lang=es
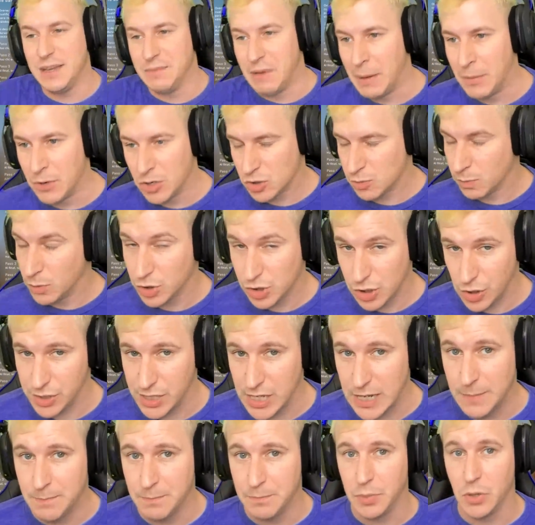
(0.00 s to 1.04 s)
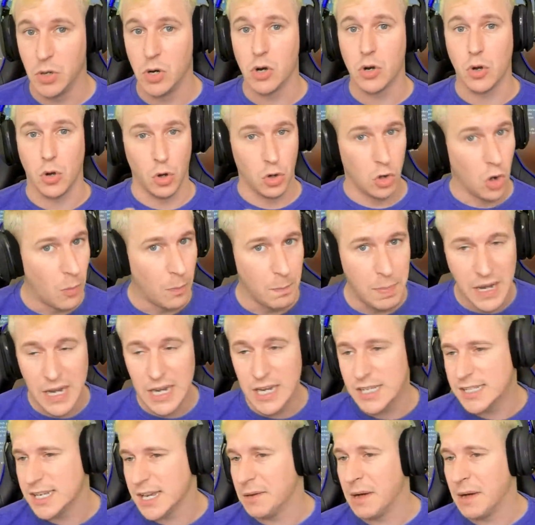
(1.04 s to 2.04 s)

llevamos mucho tiempo con openings,